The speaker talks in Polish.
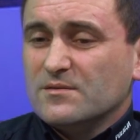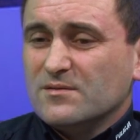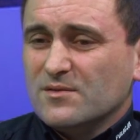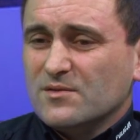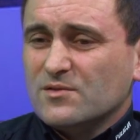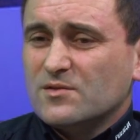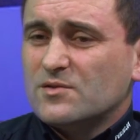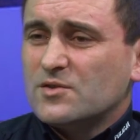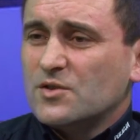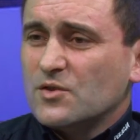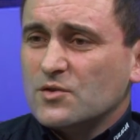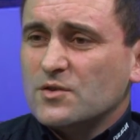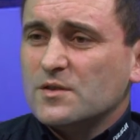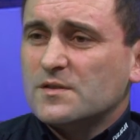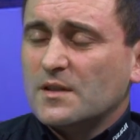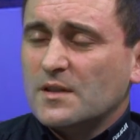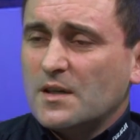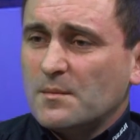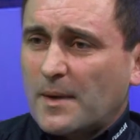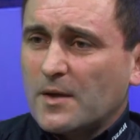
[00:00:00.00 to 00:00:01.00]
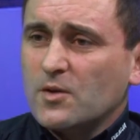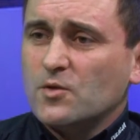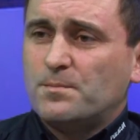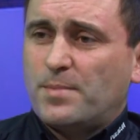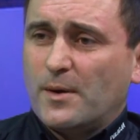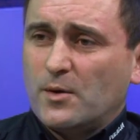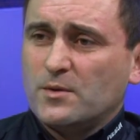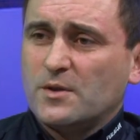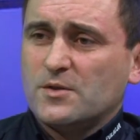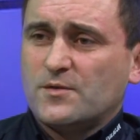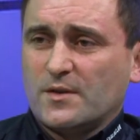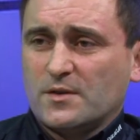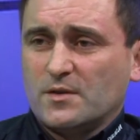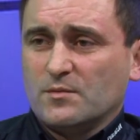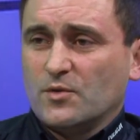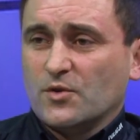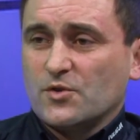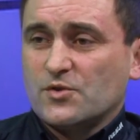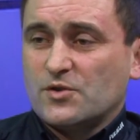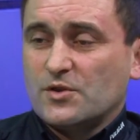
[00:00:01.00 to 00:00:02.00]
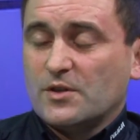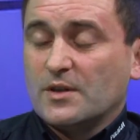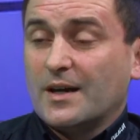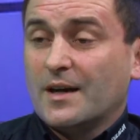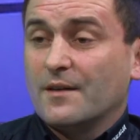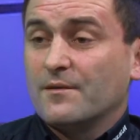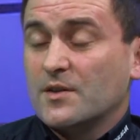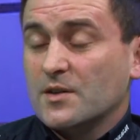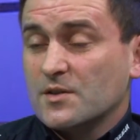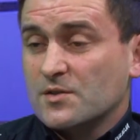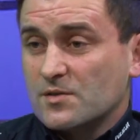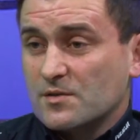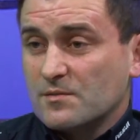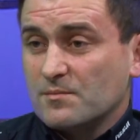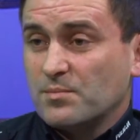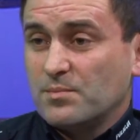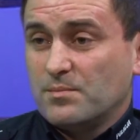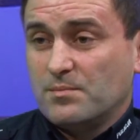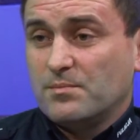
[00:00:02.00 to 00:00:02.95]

no, ci rodzice nie mają pełnej świadomości, a wręcz